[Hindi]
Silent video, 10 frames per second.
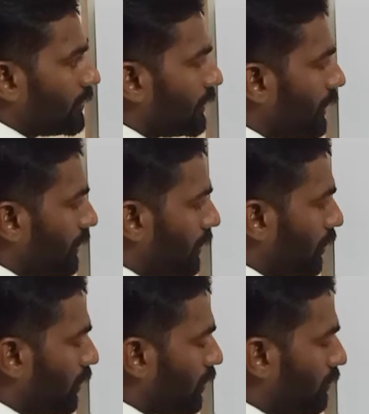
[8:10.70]
ठीक है
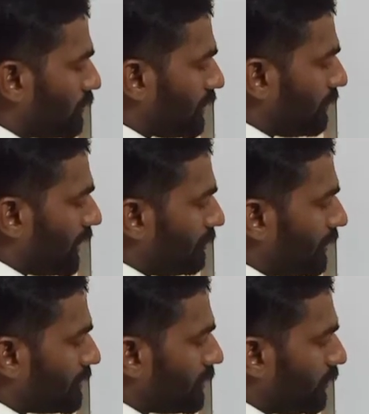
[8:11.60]
और उसके बाद में
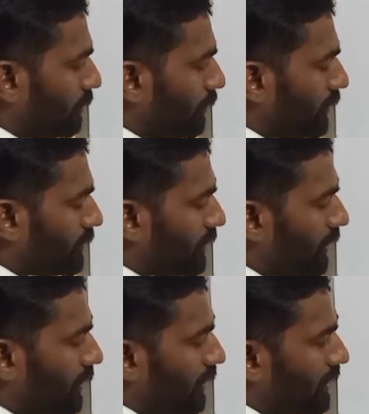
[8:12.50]
सेवन पॉइंट थ्री
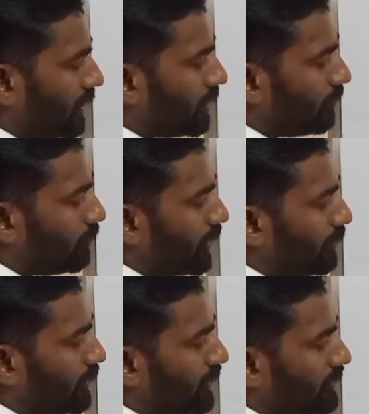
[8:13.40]
के अंदर
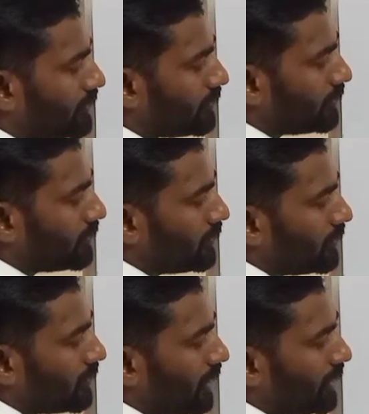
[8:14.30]
परम्यूटेशन
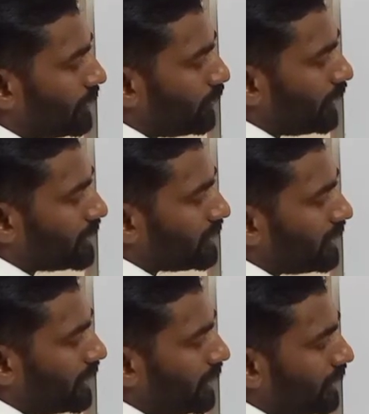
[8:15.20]
का इंट्रोडक्शन
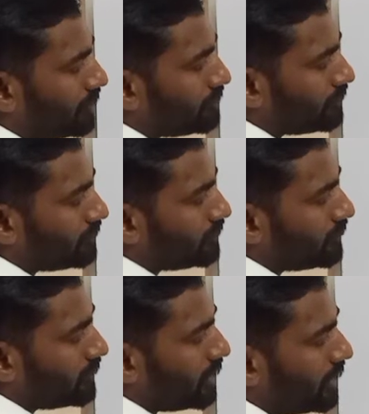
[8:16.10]
देख लेना
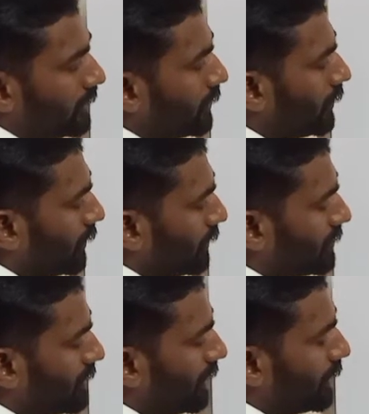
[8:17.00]
यानी
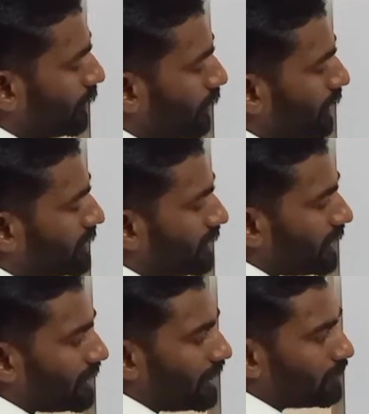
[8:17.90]
इसका इंट्रोडक्शन
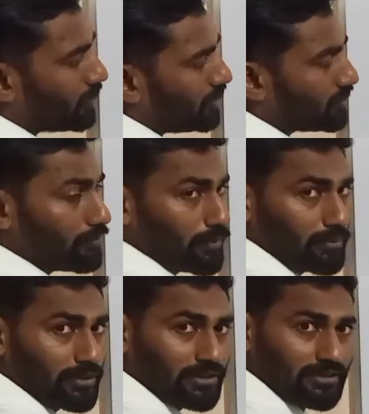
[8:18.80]
देखना आपको इसमें
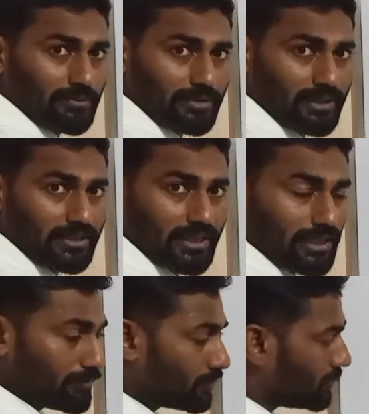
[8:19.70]
परम्यूटेशन समझ में आ
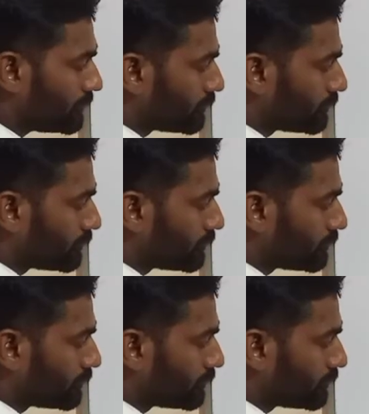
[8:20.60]
जाएगा आपको